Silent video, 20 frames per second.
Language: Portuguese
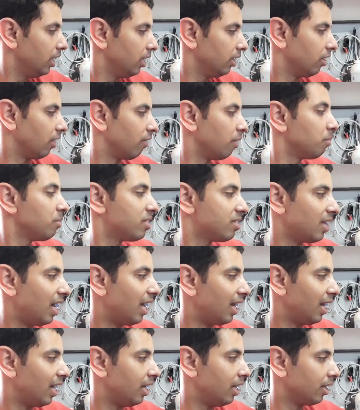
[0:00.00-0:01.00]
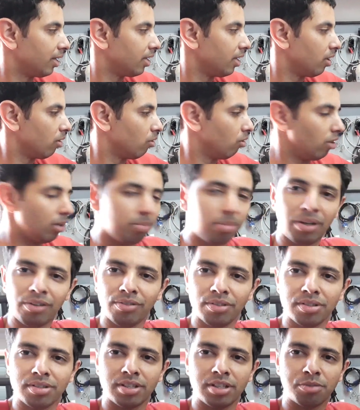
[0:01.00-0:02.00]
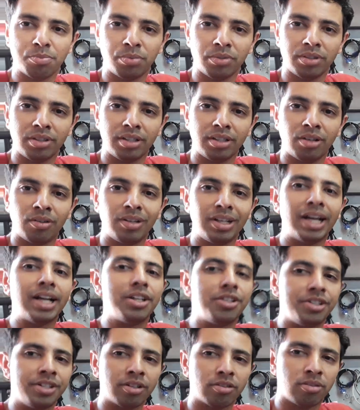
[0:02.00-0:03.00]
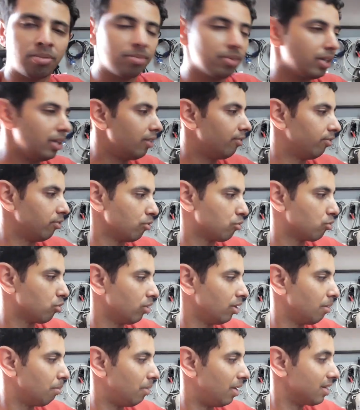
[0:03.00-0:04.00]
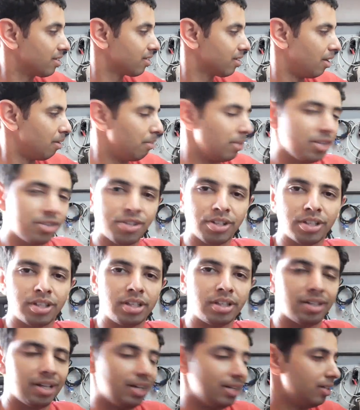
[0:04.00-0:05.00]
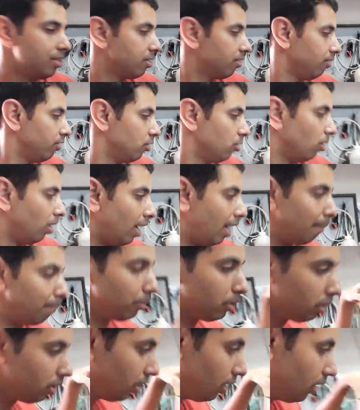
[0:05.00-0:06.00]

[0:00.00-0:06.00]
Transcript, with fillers: Nós vamos instalar ele aqui agora para vocês poderem dar uma olhadinha como que ele funciona basicamente aqui, tá? Nesse vídeo rápido.